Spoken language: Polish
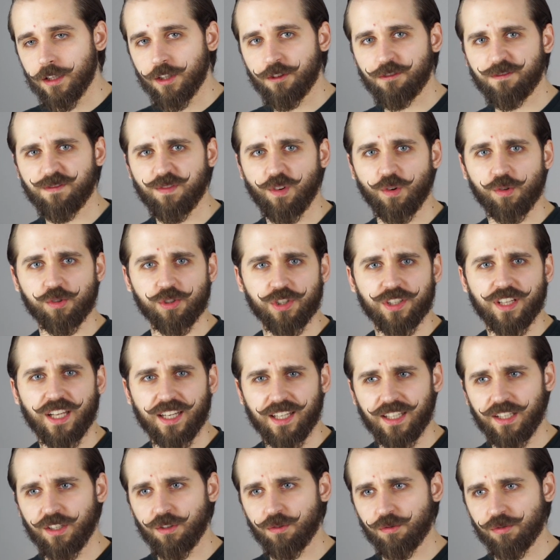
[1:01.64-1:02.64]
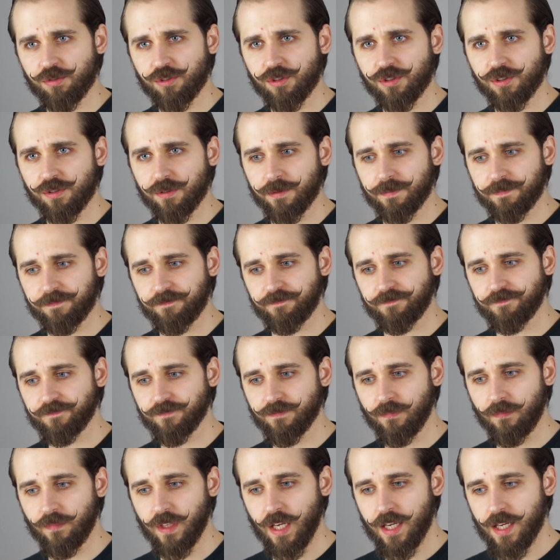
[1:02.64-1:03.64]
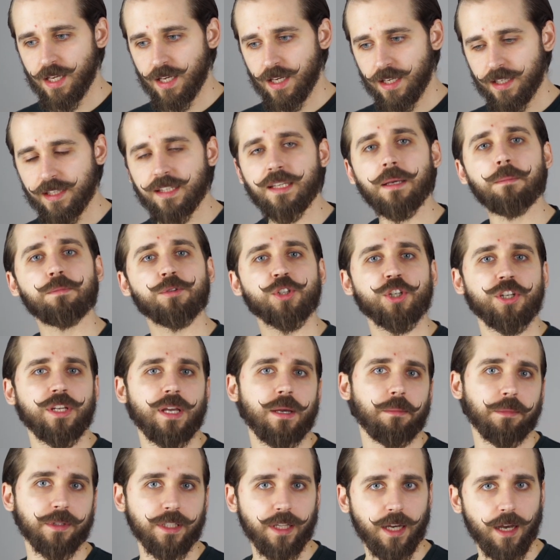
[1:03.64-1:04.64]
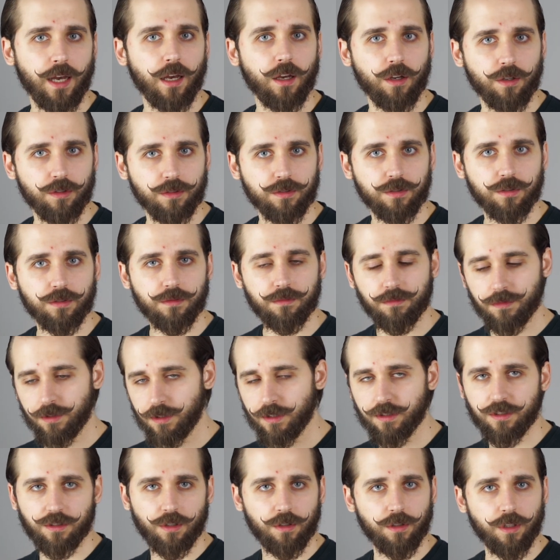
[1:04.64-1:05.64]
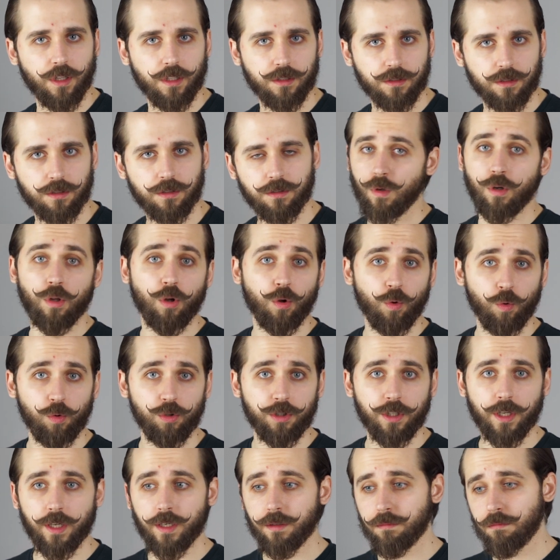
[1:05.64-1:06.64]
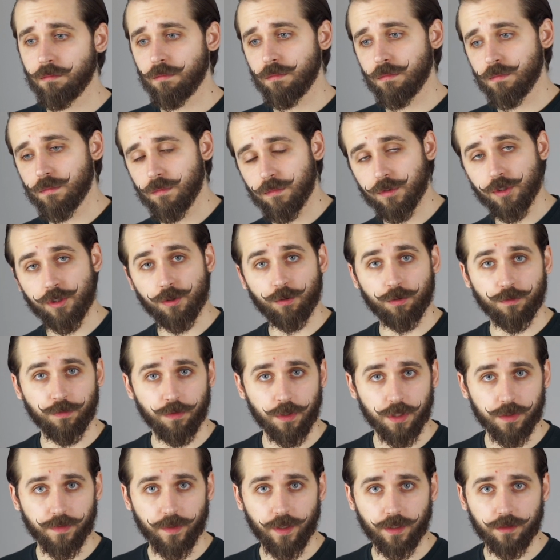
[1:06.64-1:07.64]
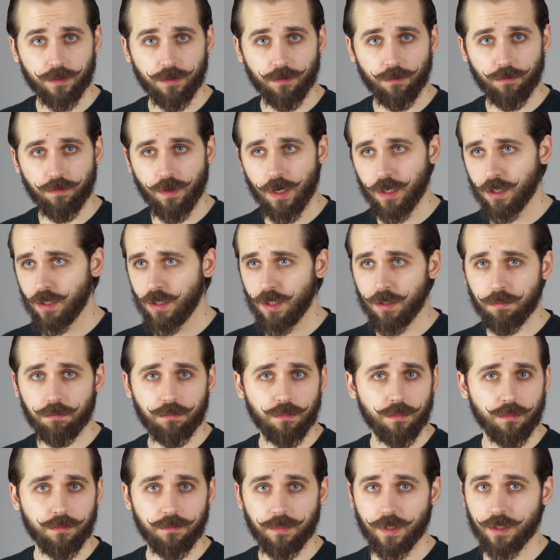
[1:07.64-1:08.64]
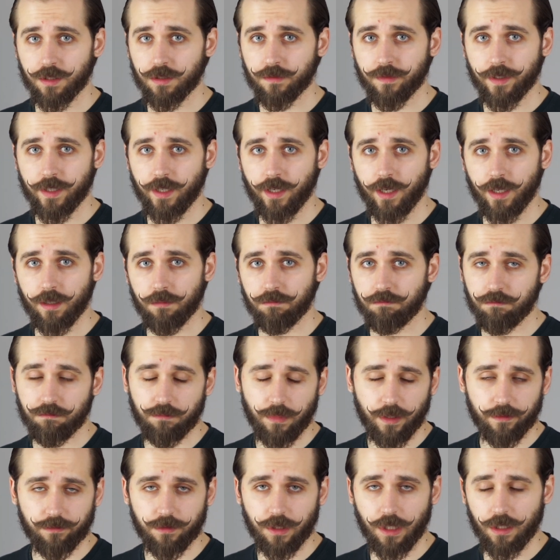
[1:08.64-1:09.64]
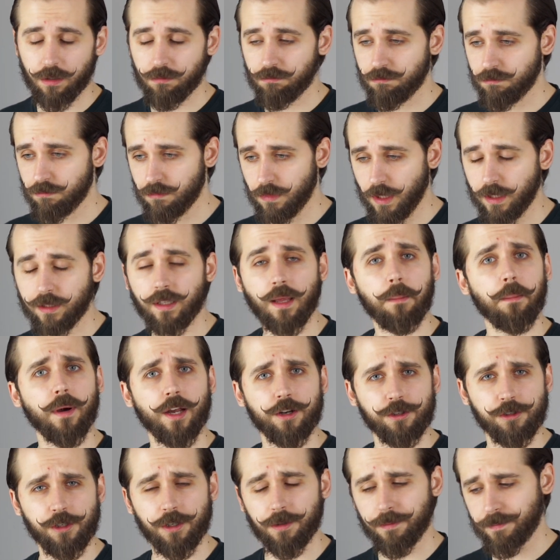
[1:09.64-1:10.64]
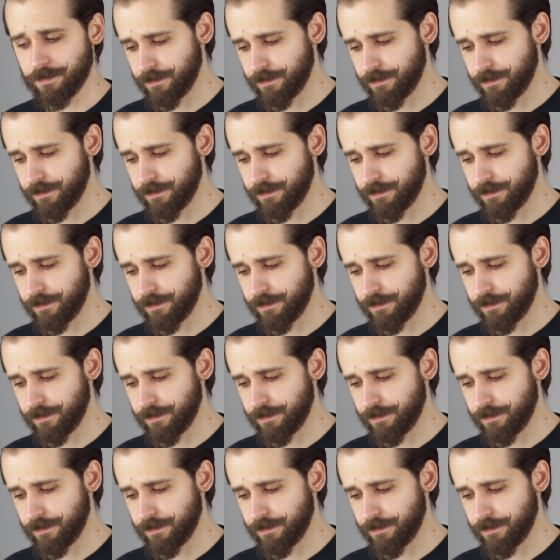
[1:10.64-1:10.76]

tworzy taki już um, nieprzyjemny chaos i dysonans. Ogólnie, czy utwór jest warty uwagi? Jak zwykle, pewnie, jak najbardziej.